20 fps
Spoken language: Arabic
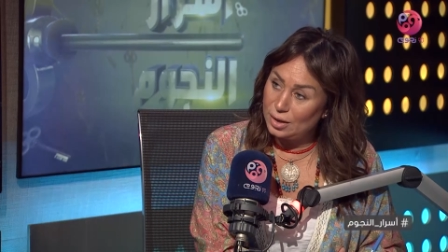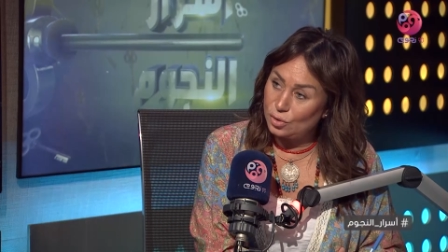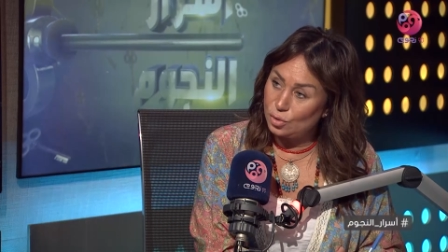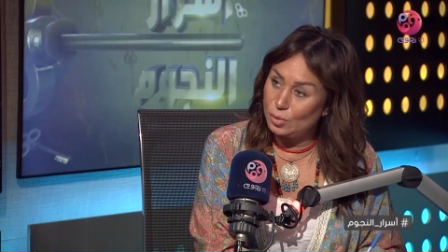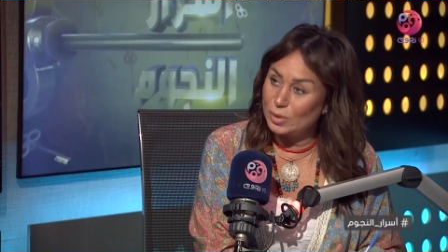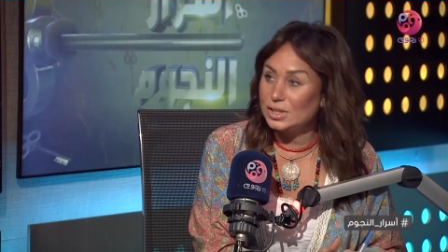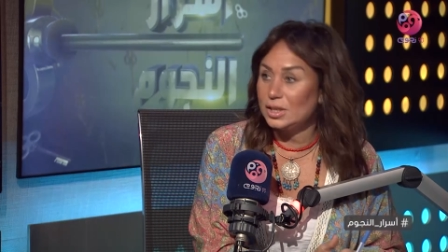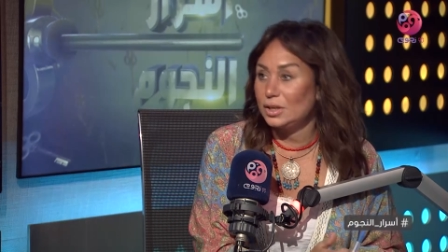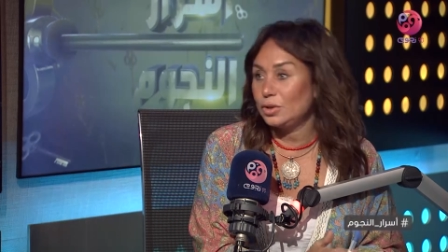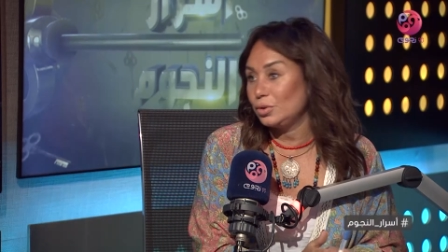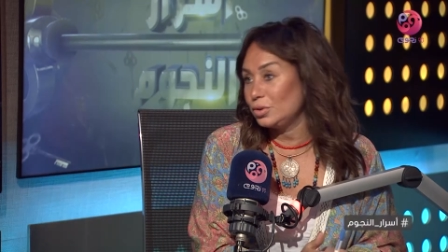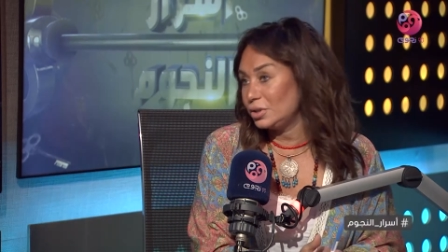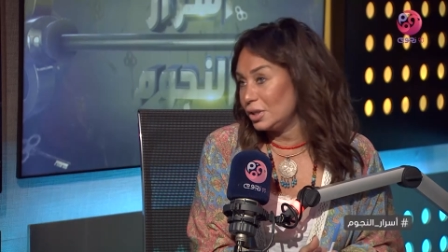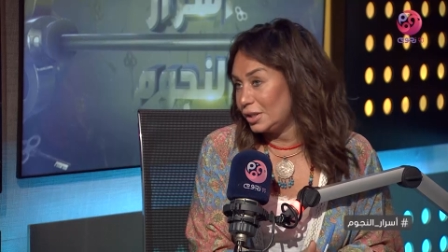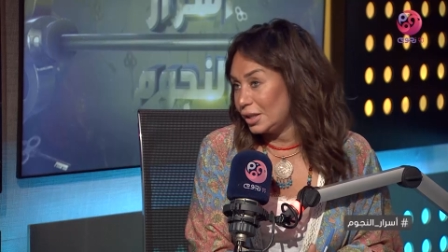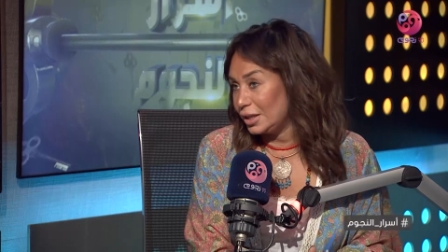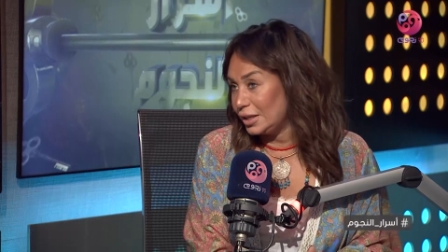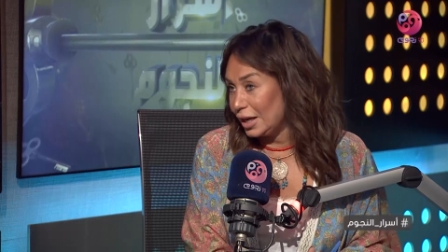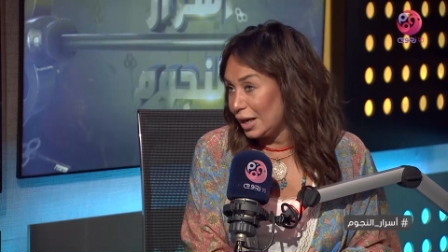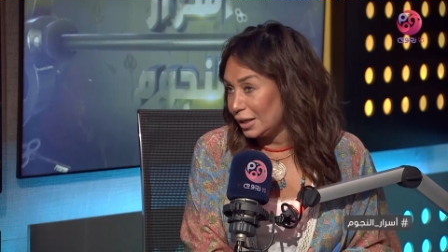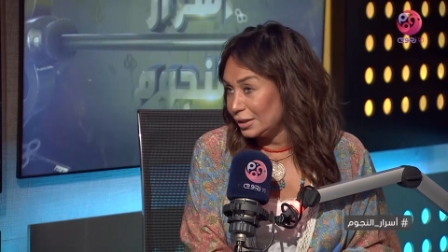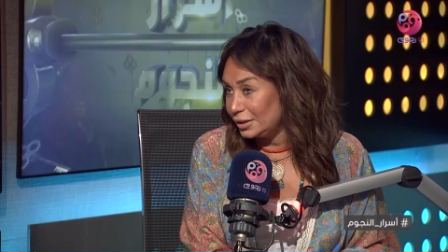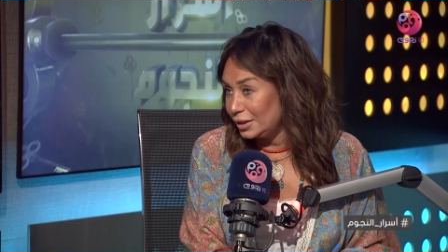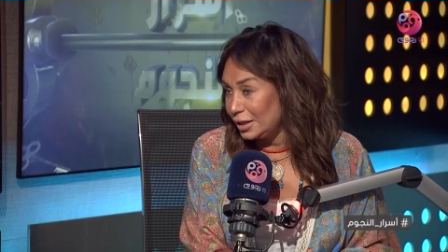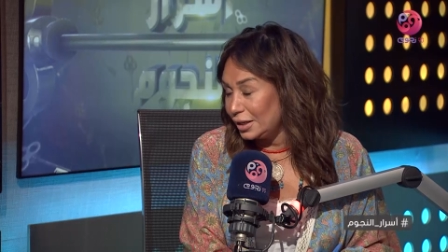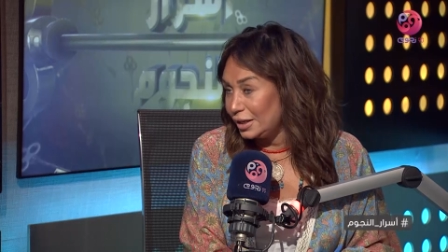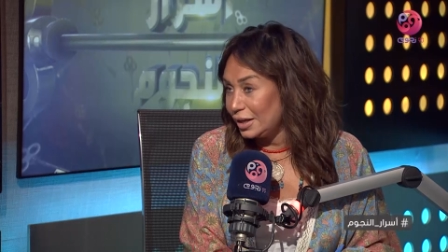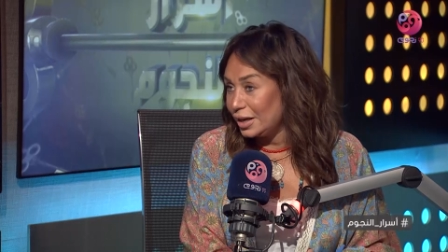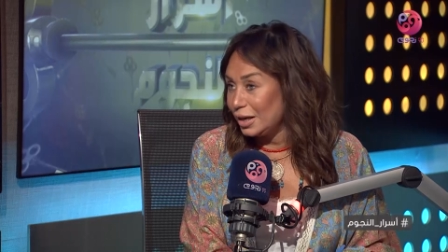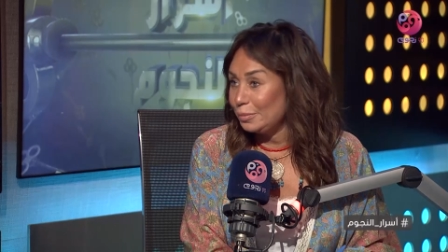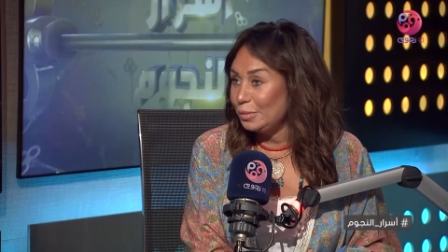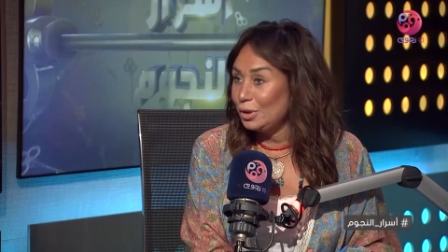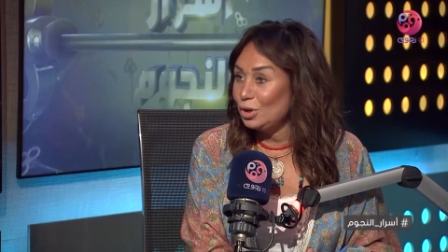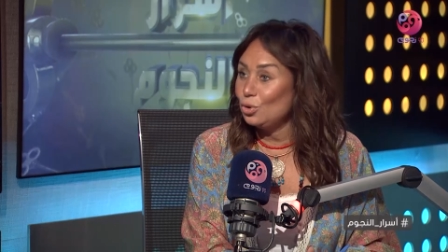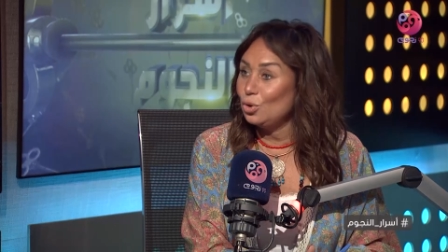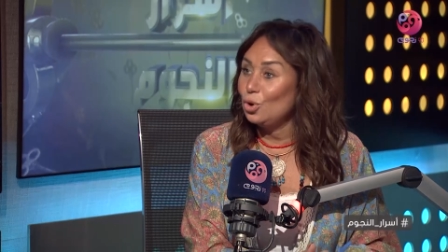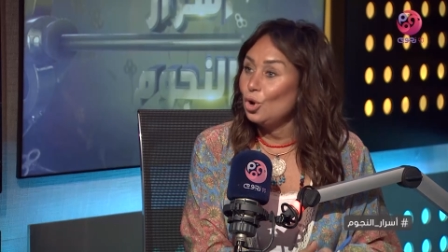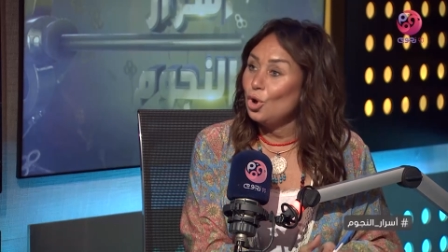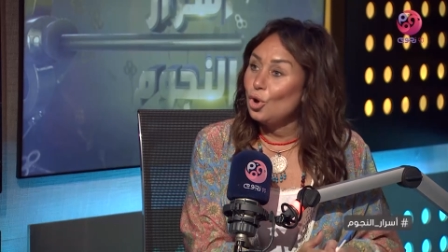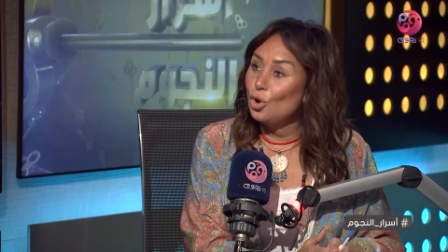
ومثلا الجزء الثاني حد تاني يعمله